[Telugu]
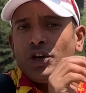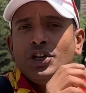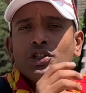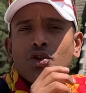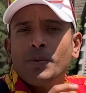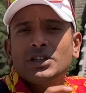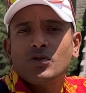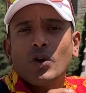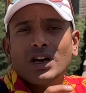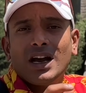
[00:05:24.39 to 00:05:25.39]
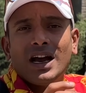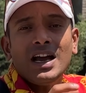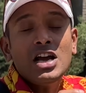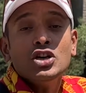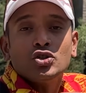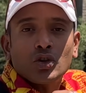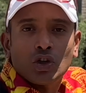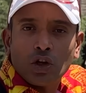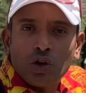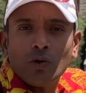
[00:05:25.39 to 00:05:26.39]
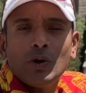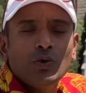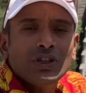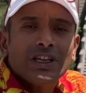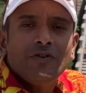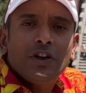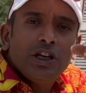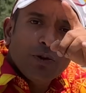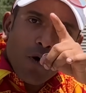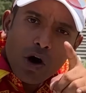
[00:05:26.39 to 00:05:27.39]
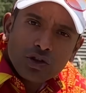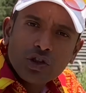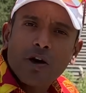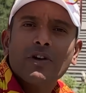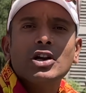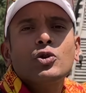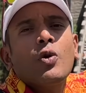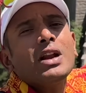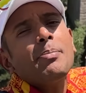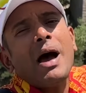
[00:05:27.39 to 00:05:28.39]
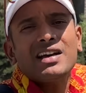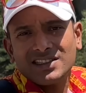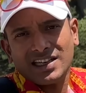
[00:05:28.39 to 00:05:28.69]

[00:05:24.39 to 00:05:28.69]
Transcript: ఇన్స్ట్రుమెంట్స్ ద్వారా సో శత్రువుల మునికిని వీళ్ళు ఈ వాచ్ టవర్ల ద్వారా పాస్